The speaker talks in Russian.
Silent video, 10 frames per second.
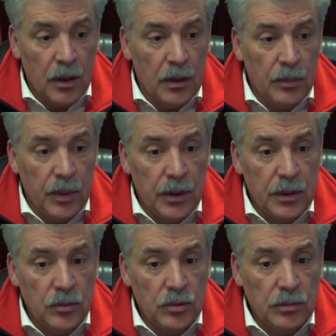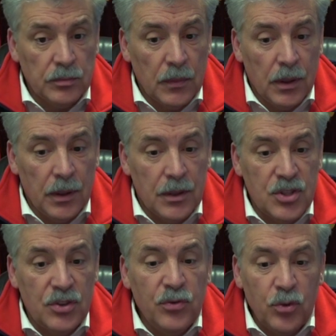И поэтому
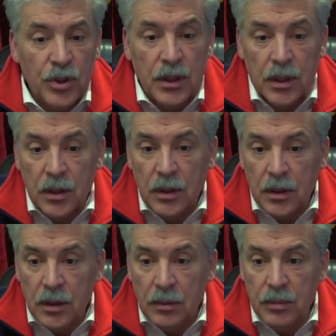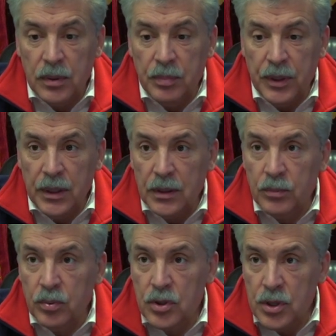сегодня был принят
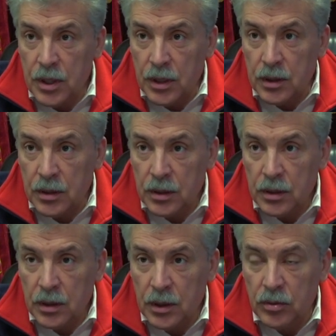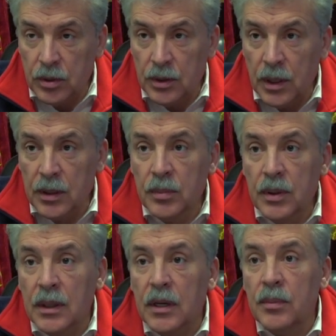бюджет который надо
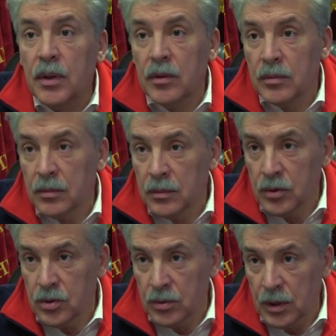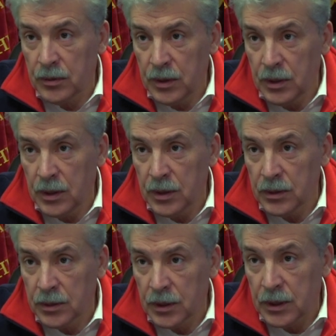было как минимум еще на две
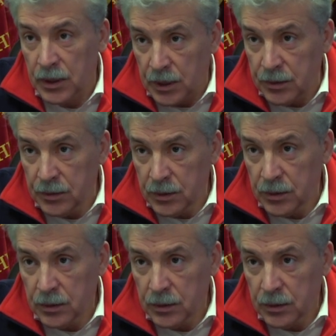недели откладывать.